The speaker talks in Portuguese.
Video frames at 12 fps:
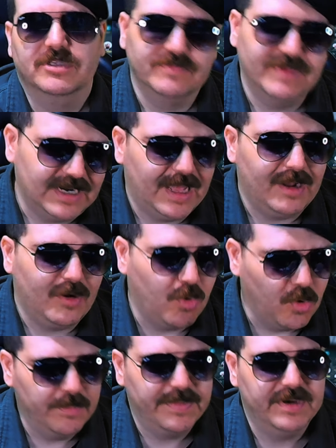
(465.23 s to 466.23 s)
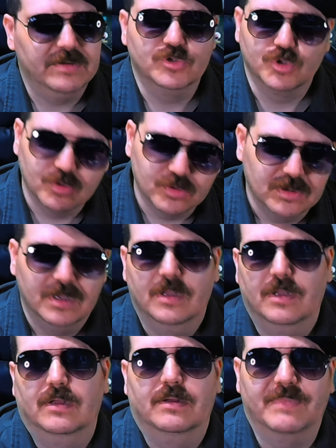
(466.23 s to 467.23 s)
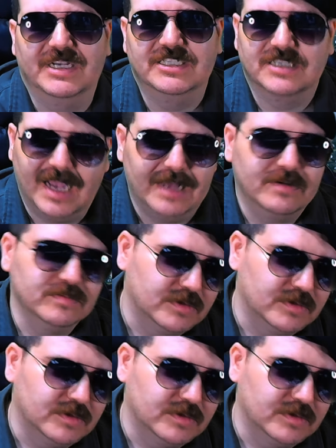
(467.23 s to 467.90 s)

vai lá, compra o jogo mais caro, no né?